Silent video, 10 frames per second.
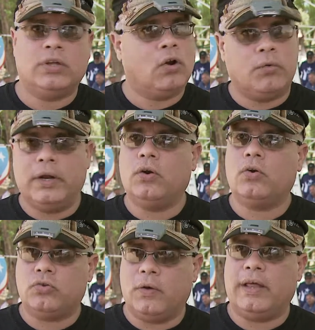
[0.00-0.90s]
y si el
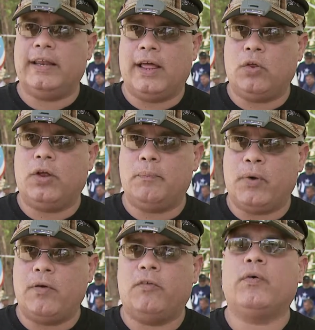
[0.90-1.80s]
gobierno no se va del lado del
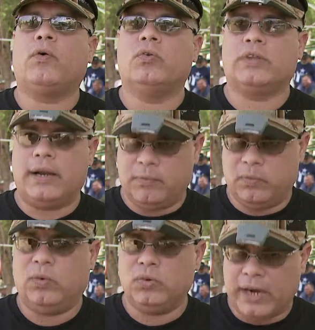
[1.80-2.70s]
pueblo, pues contra,
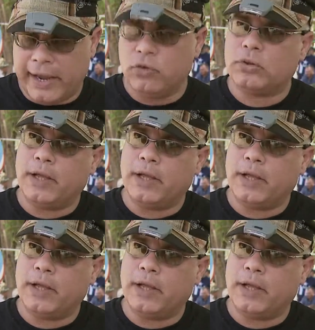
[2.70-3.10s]
contra ellos